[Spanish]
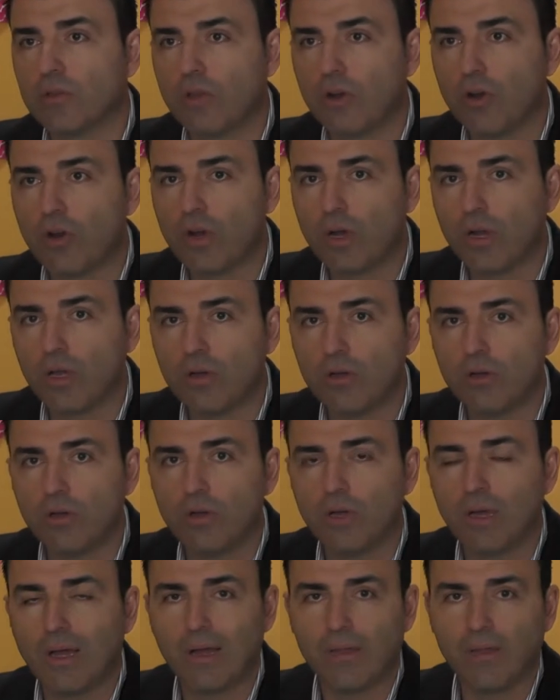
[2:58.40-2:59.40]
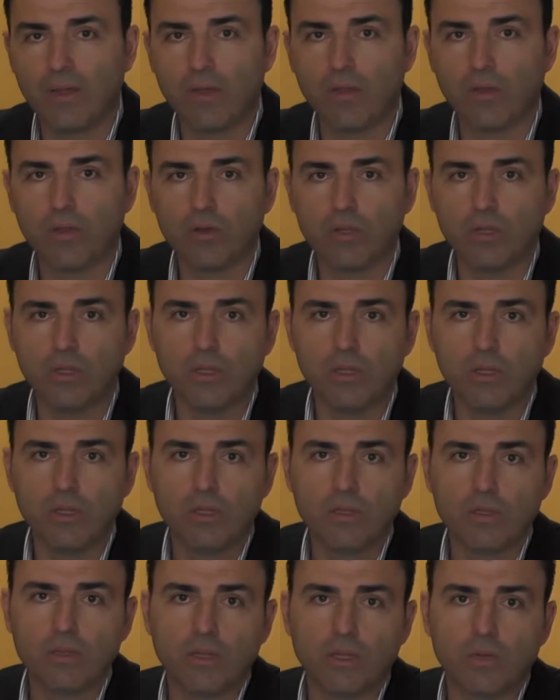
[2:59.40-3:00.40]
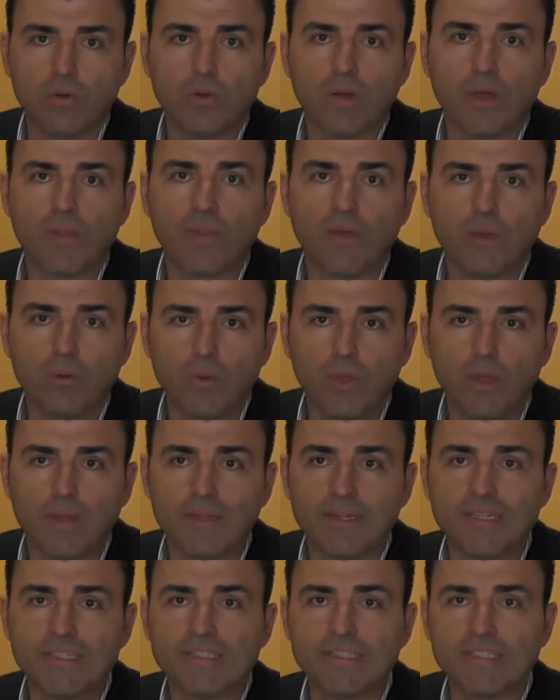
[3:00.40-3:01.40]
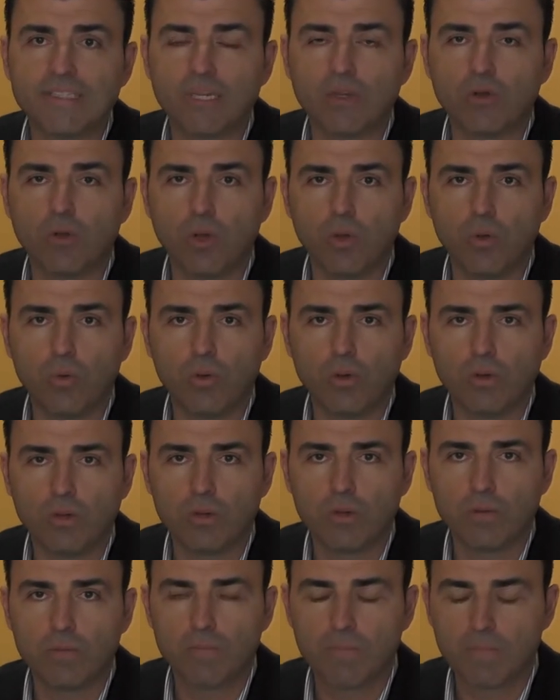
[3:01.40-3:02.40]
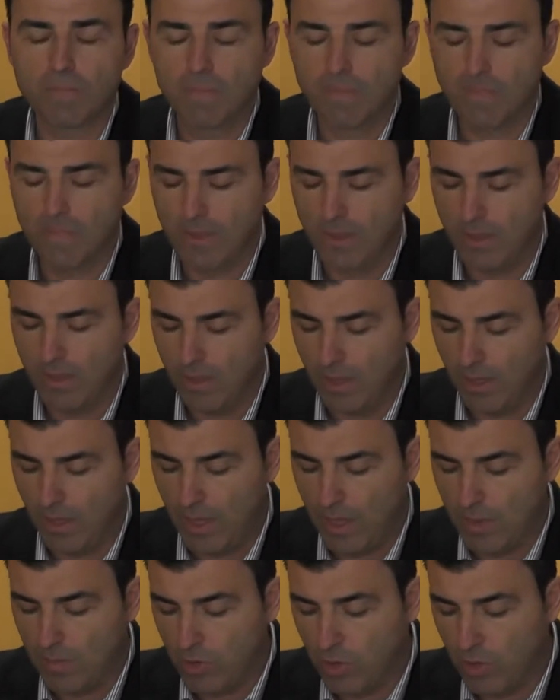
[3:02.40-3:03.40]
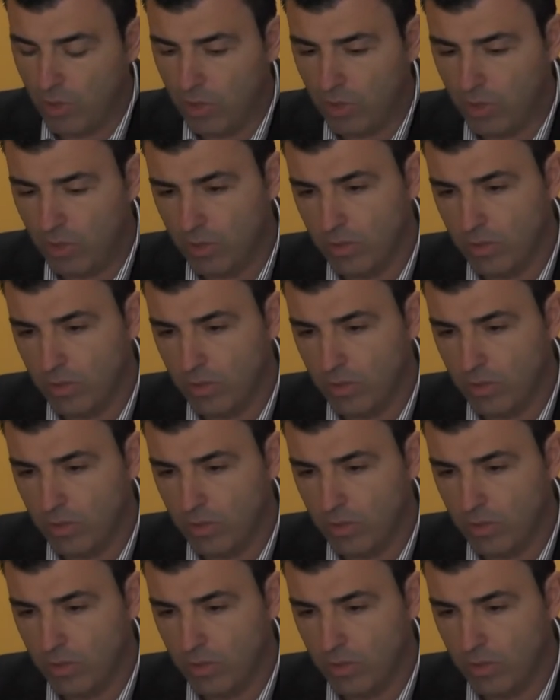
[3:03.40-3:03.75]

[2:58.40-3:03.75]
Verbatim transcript: de Los Relejos... a día de hoy tiene una deuda de cero euros. Hemos